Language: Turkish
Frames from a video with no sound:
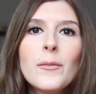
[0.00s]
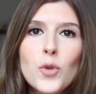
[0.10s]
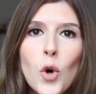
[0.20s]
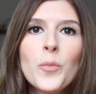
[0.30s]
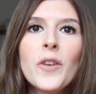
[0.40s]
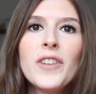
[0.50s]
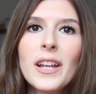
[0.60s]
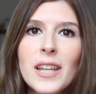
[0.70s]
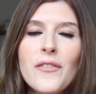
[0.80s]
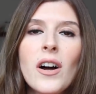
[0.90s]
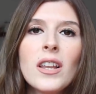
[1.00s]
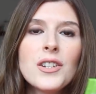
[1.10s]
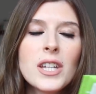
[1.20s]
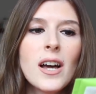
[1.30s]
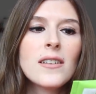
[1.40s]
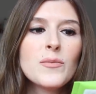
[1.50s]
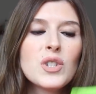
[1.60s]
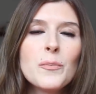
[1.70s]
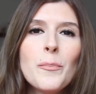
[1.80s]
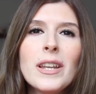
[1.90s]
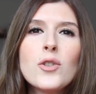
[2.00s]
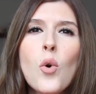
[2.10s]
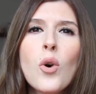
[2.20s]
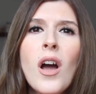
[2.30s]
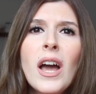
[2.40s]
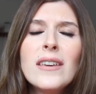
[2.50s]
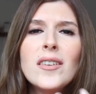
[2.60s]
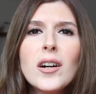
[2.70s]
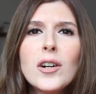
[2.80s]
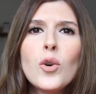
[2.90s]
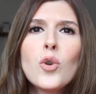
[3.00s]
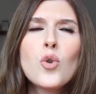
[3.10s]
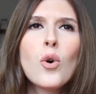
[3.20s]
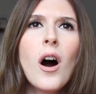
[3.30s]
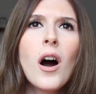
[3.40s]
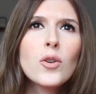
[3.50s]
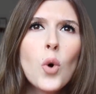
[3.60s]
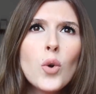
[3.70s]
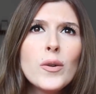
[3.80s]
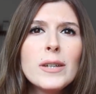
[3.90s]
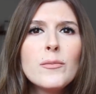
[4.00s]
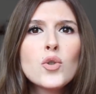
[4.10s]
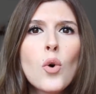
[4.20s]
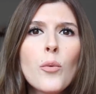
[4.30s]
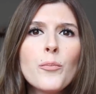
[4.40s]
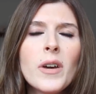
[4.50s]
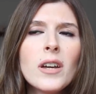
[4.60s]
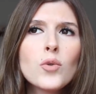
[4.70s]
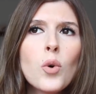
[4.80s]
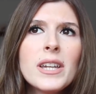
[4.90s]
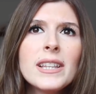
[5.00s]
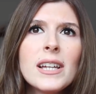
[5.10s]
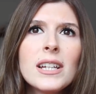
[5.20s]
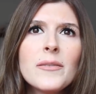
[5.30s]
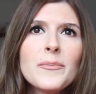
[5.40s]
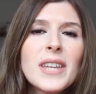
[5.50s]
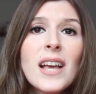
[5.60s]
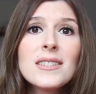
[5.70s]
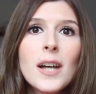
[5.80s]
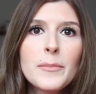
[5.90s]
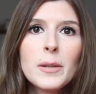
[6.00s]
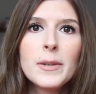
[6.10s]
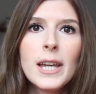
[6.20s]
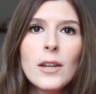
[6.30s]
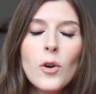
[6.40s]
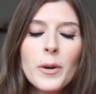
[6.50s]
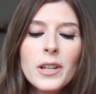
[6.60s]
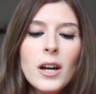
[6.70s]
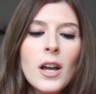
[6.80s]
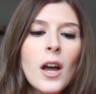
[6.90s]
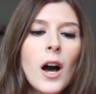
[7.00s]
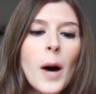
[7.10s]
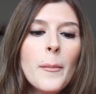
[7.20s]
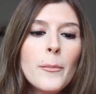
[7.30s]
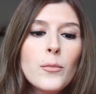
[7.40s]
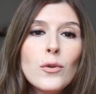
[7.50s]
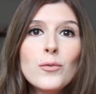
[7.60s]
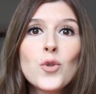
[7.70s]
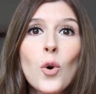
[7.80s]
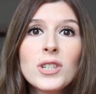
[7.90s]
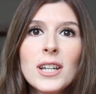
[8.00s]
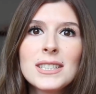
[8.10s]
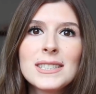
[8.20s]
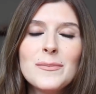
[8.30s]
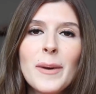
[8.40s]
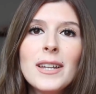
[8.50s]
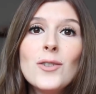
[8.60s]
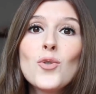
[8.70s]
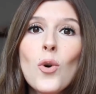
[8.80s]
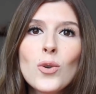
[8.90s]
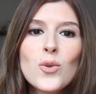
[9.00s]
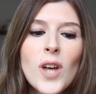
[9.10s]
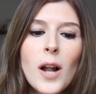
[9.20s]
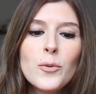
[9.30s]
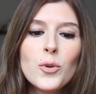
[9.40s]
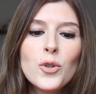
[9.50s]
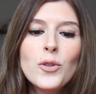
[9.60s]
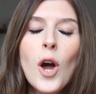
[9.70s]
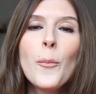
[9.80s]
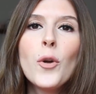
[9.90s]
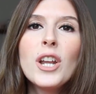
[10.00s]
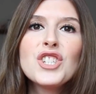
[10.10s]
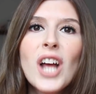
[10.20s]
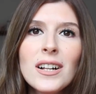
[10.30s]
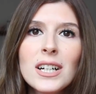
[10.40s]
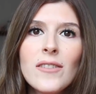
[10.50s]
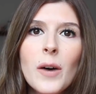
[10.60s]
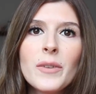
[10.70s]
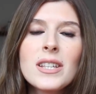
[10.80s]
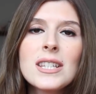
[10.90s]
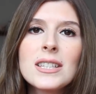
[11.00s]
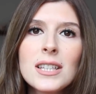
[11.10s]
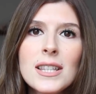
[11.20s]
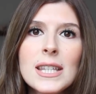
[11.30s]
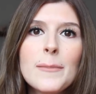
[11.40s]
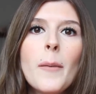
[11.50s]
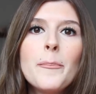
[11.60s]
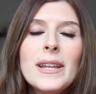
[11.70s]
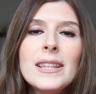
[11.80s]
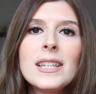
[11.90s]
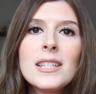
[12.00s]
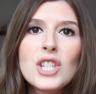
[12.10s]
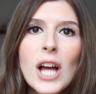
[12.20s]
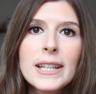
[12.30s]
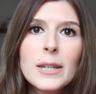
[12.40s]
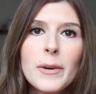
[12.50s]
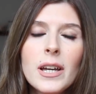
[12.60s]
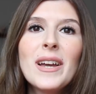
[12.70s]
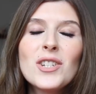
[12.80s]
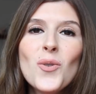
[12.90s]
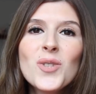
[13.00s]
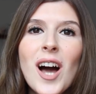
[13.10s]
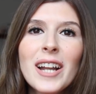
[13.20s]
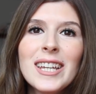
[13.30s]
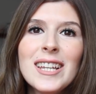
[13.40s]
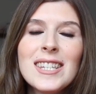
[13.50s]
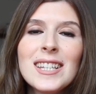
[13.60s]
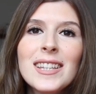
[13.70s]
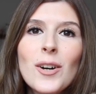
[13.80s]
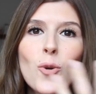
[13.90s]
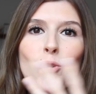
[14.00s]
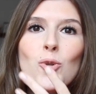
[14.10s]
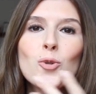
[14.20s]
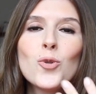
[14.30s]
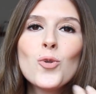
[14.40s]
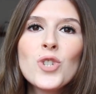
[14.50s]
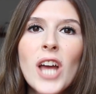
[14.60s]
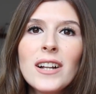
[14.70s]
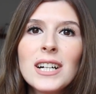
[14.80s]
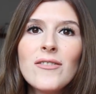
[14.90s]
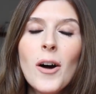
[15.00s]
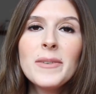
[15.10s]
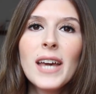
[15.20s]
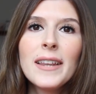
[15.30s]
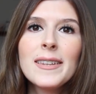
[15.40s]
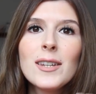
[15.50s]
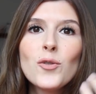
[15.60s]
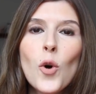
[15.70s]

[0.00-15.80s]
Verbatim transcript: blogumda falan defalarca yazmıştım. Beni çok yakıyor, çok alkollü gibi, çok e, tonikleri kezzap gibi geliyor bana. Ama bu çok şaşırttı beni. Çok güzel bir ürün. Böyle jel kıvamda sıktığınız zaman bildiğiniz jel gibi. 5-10 saniye içinde o sürdüğünüz jel kıvam kendini